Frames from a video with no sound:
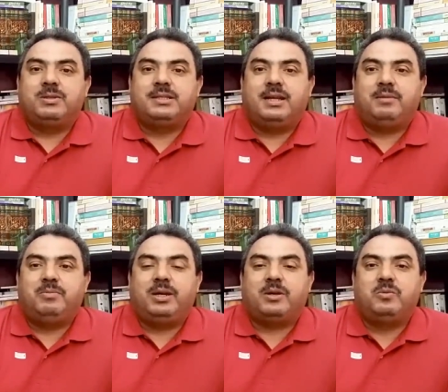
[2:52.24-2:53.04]

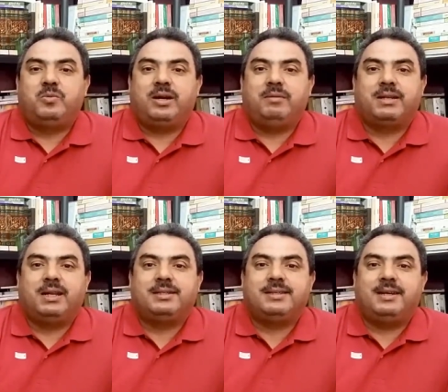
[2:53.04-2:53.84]
السلام عليكم ورحمه
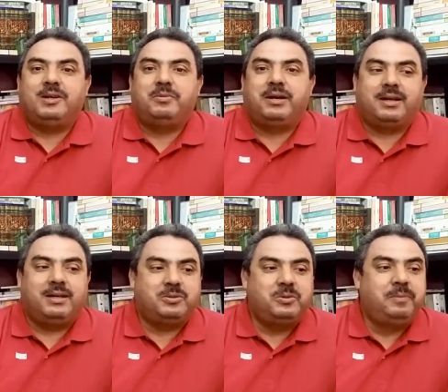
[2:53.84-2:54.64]
الله تعالى
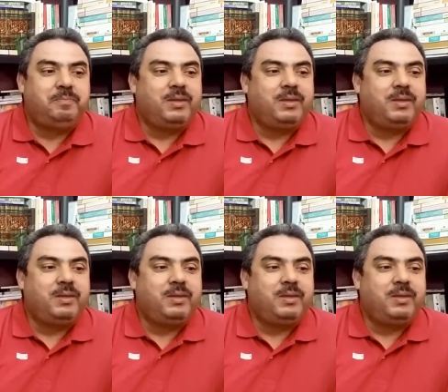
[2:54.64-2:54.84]
وبركاته